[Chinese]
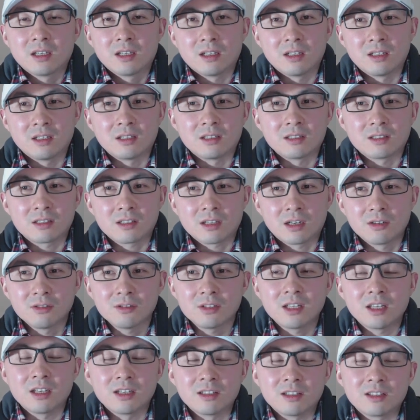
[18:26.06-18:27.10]
呃，
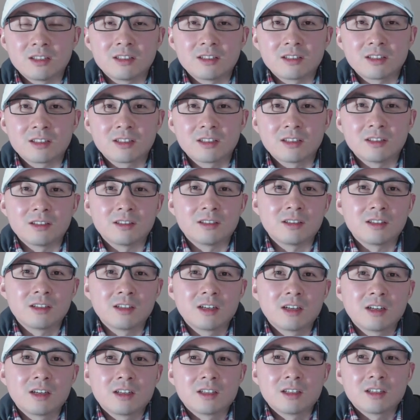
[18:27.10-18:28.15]
朝鲜呢
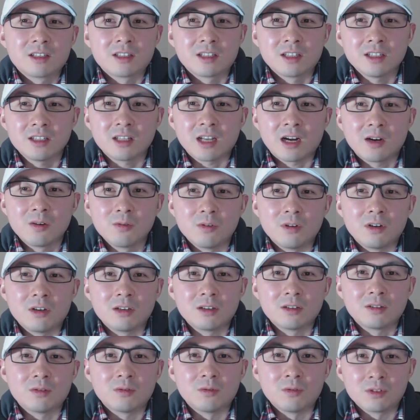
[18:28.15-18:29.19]
是谁打
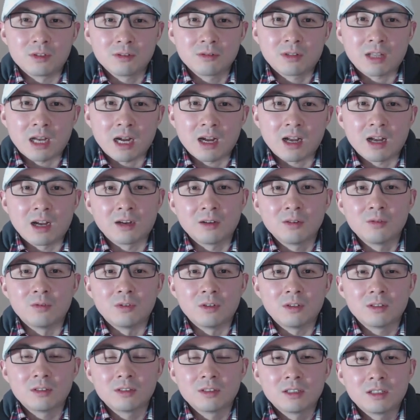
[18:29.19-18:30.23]
我我就打韩
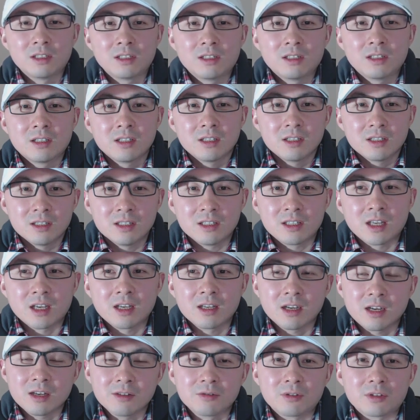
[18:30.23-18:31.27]
国。以
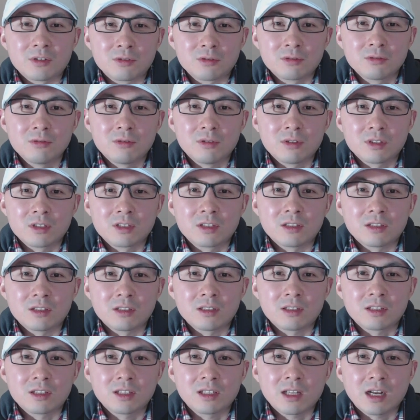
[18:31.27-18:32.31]
前还有个中国
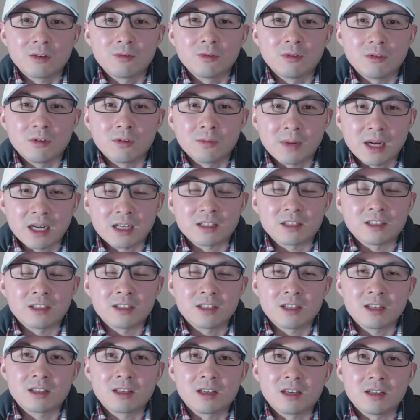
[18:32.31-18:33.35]
是谁打我我骂谁，
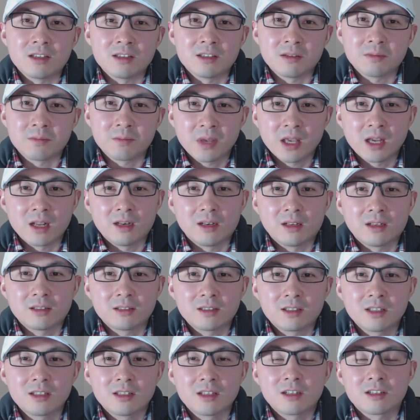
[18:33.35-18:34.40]
现在已经变了，
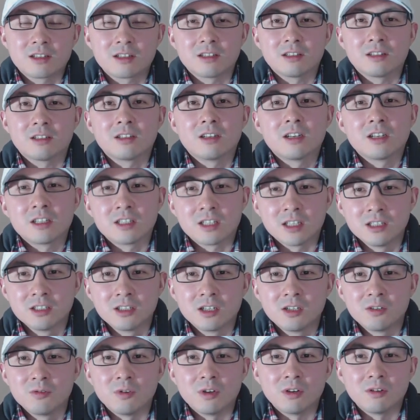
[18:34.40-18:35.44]
现在是谁
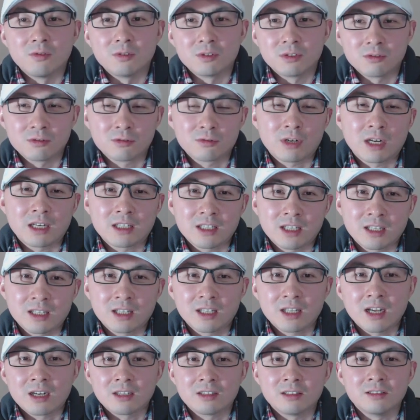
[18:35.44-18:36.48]
惹我我就抓加
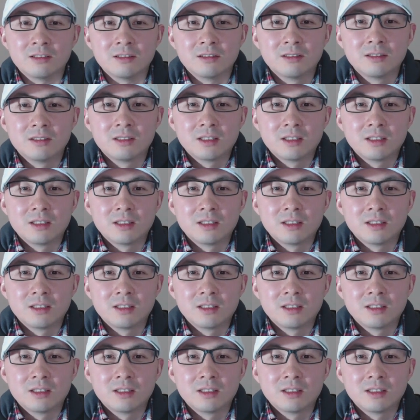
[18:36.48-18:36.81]
拿大人。